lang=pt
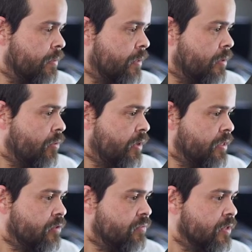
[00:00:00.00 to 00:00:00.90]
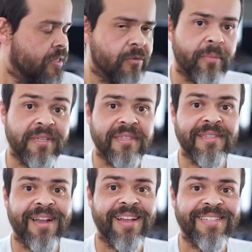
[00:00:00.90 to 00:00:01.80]
E com isso você não
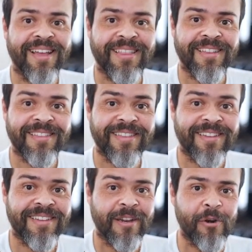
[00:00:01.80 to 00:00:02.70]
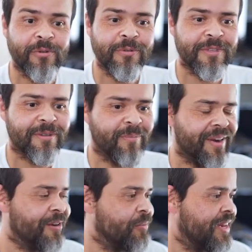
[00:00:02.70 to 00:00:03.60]
precisa gastar tanta luz
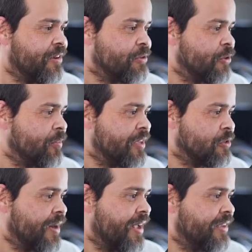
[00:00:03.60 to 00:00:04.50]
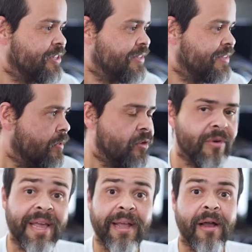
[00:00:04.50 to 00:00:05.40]
para iluminar o seu personagem. E o
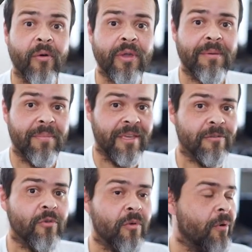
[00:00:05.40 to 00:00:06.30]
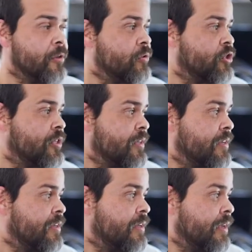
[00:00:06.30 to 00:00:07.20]
legal é que mesmo no modo
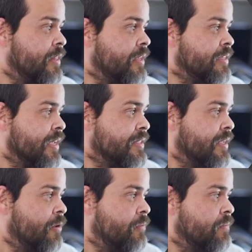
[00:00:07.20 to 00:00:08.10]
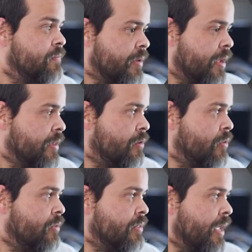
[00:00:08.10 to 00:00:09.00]
de renderização, aqui eu
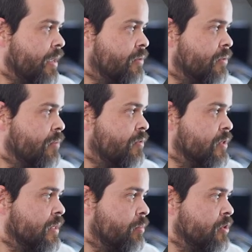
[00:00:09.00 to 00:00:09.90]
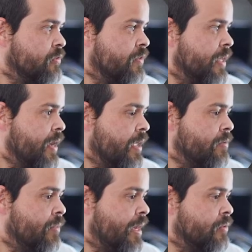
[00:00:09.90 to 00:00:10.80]
não tenho, como você pode ver,
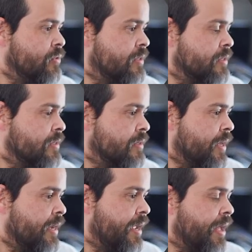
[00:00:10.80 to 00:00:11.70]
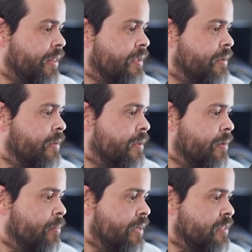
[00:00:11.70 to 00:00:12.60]
nenhuma luz criada.
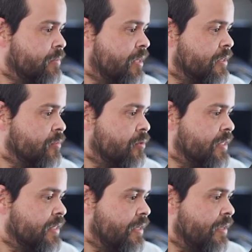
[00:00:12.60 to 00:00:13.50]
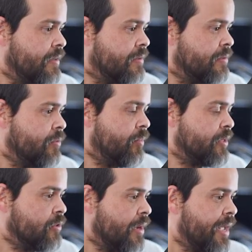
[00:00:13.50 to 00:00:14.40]
Mas mesmo assim, o
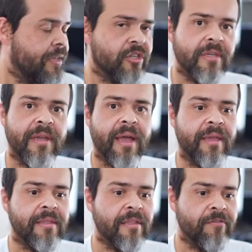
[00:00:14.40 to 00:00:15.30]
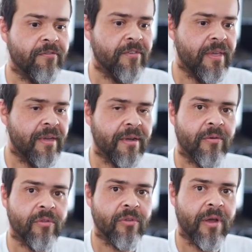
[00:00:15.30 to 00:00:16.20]
personagem ainda fica
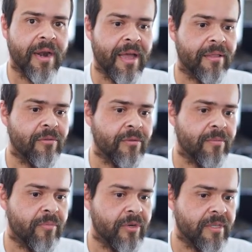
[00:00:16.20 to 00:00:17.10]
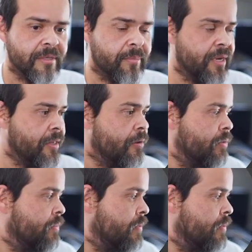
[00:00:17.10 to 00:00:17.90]
contornado por esse brilho.